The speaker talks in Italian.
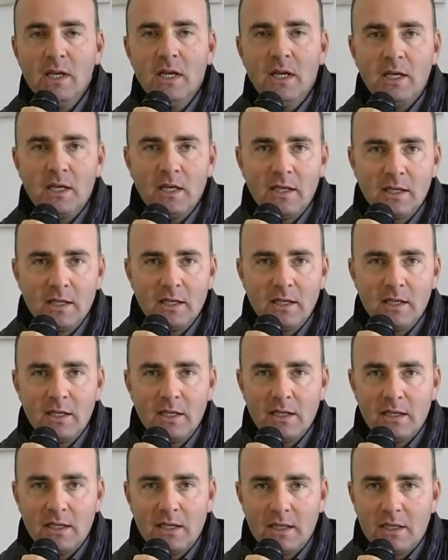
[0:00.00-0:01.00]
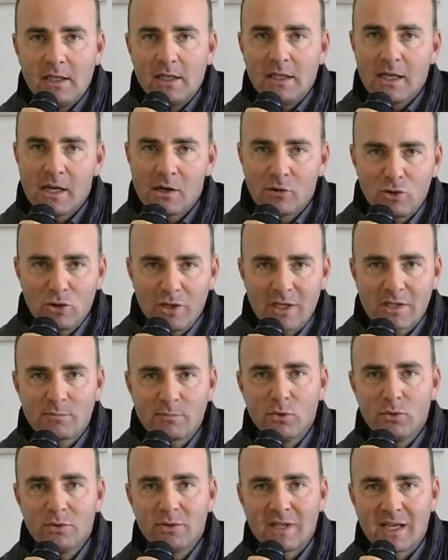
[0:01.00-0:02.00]
eh, è riuscito a
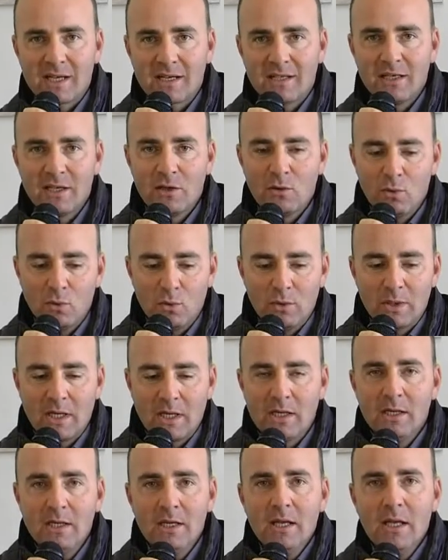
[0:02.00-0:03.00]
spuntarne una